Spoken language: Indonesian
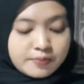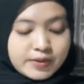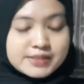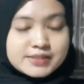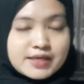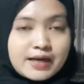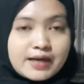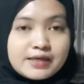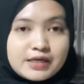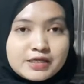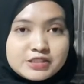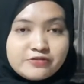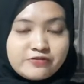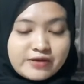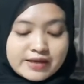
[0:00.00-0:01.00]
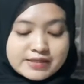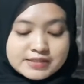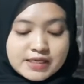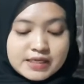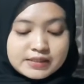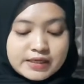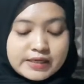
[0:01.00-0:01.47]
berdasarkan
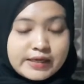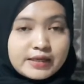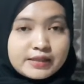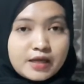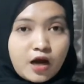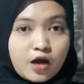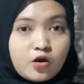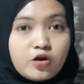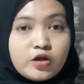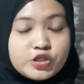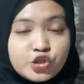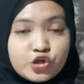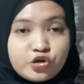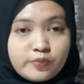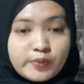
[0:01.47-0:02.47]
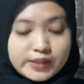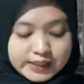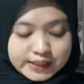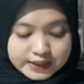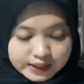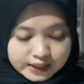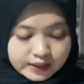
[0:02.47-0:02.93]
klasifikasi yang telah dikatakan oleh John
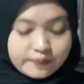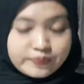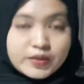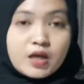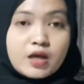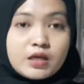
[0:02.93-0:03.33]
Robert Kelly.